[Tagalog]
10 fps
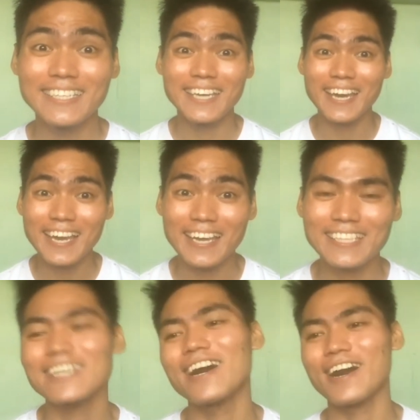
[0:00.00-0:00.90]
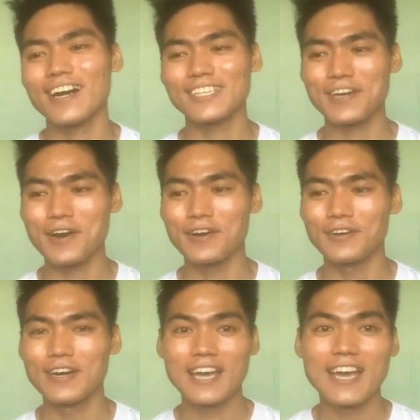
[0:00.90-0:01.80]
Yes, uh, so
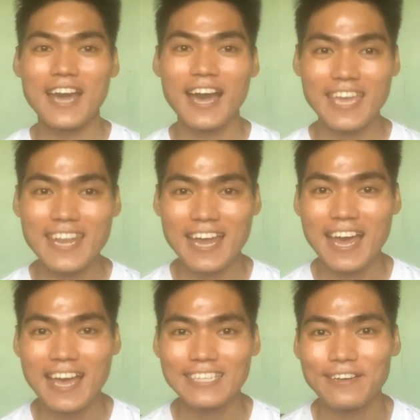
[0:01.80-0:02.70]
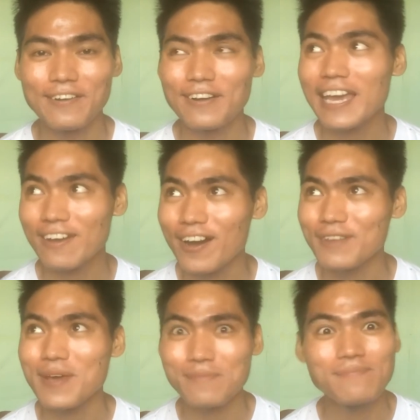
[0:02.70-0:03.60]
ayan na. So
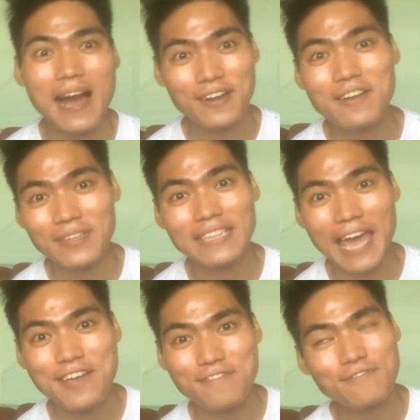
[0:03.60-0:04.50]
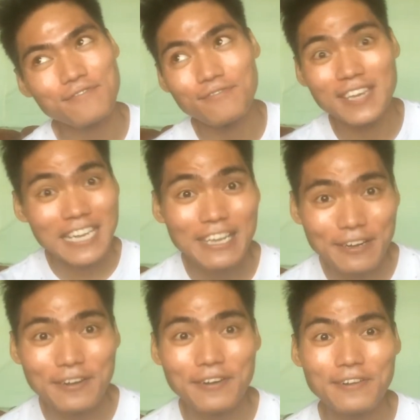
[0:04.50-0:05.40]
ngayon, may bago naman tayong
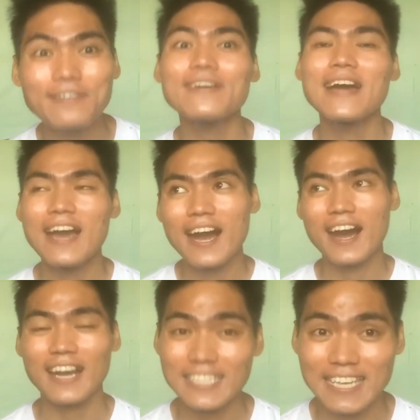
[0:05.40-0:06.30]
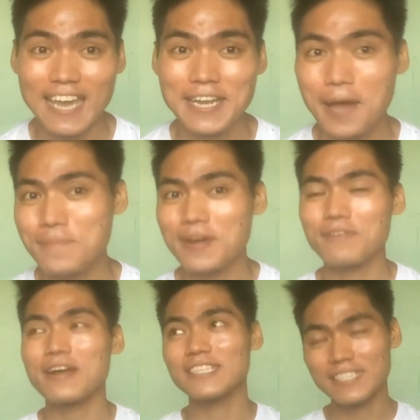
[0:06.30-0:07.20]
video. Uh, kasi nga,
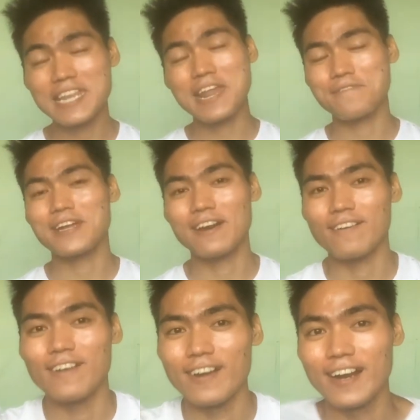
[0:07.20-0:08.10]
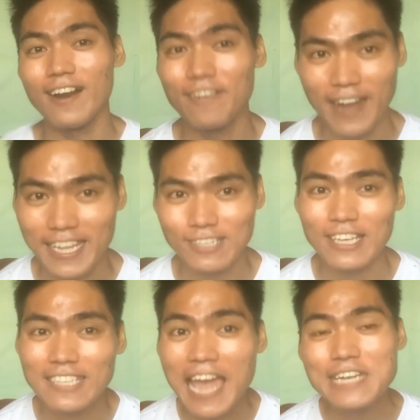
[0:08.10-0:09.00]
nakapag-rest din naman ako. Right. So,
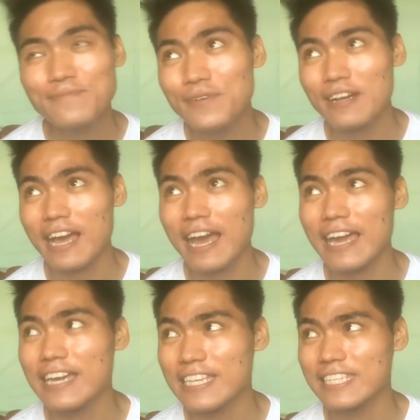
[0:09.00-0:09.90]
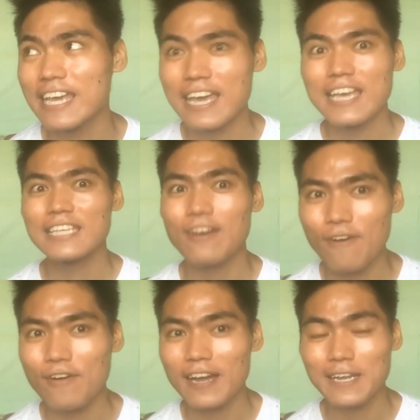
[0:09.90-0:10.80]
aside po guys. So,
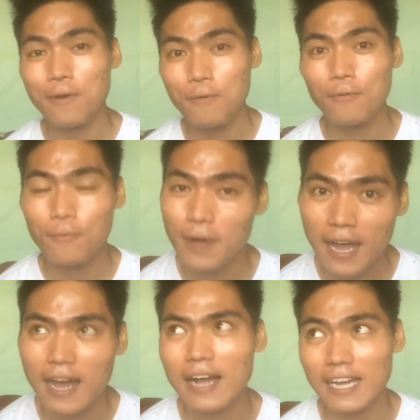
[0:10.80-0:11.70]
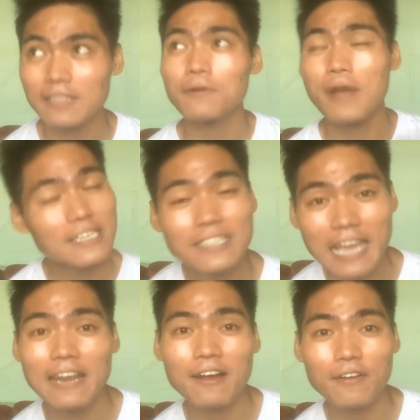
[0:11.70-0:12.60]
kada, uh, kada rest
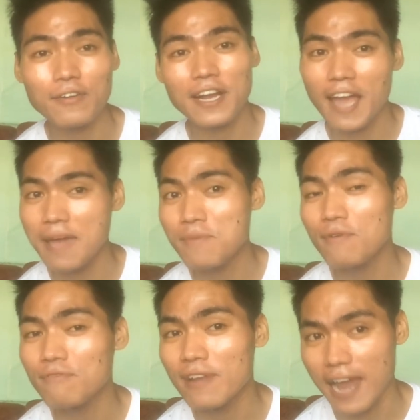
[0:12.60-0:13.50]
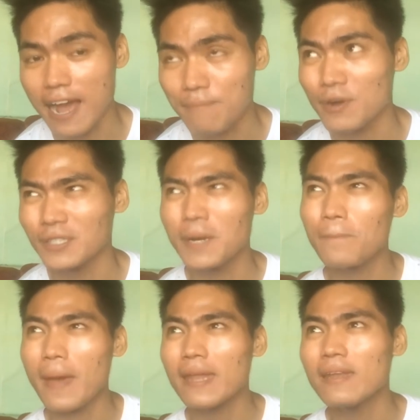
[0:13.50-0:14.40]
day lang kung nagahim og vlog. Pero
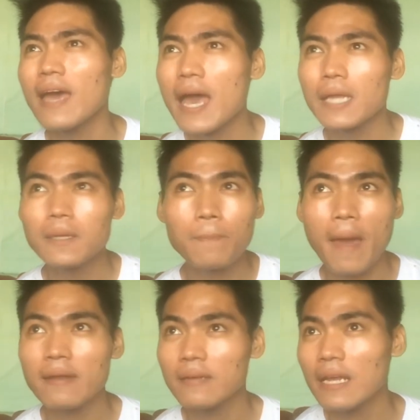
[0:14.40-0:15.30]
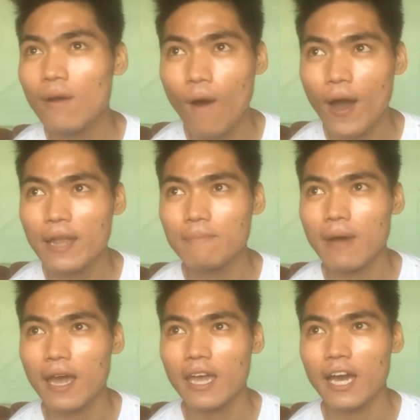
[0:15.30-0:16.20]
depend, depending on
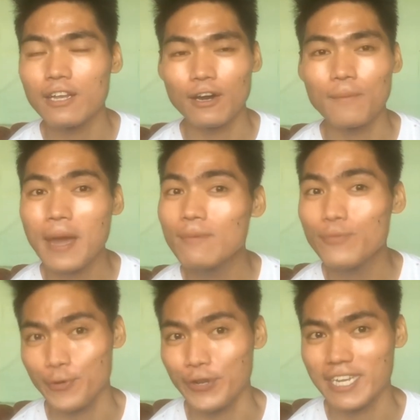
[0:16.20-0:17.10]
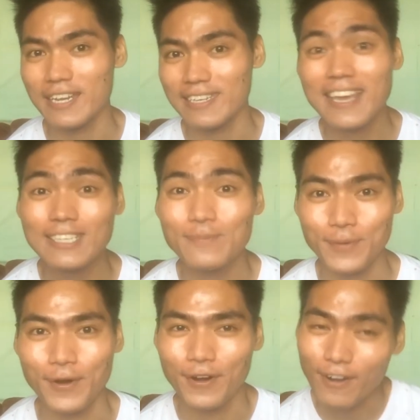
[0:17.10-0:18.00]
my, ano, my mood. Yes po.